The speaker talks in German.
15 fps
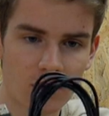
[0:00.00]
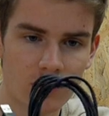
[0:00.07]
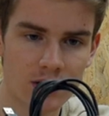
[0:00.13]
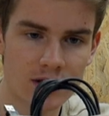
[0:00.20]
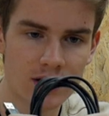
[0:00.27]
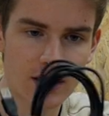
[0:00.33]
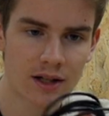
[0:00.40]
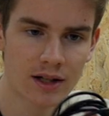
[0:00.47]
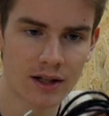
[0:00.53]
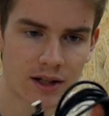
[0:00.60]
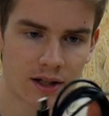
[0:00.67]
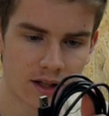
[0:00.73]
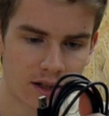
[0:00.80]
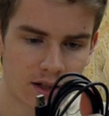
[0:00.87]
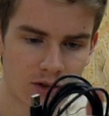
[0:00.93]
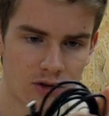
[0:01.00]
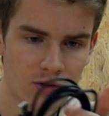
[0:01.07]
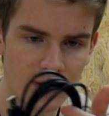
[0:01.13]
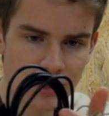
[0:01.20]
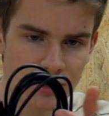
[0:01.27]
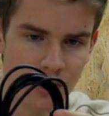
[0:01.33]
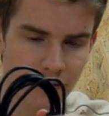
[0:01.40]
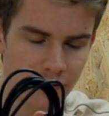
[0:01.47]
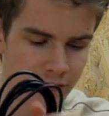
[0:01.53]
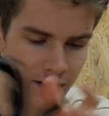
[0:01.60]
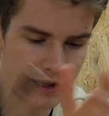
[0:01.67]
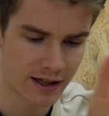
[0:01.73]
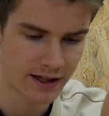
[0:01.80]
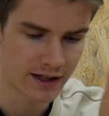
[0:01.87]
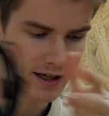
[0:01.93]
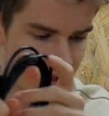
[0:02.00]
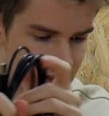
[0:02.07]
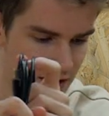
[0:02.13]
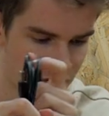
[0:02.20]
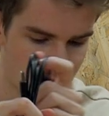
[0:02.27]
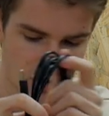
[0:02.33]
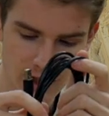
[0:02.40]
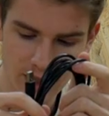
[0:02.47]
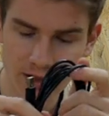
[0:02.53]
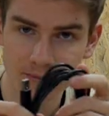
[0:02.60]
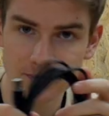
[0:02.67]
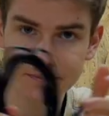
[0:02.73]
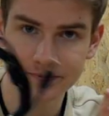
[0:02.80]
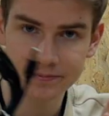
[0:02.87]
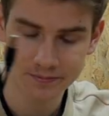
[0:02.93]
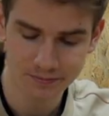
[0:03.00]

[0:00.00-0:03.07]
und über die Software dann den Laser steuern.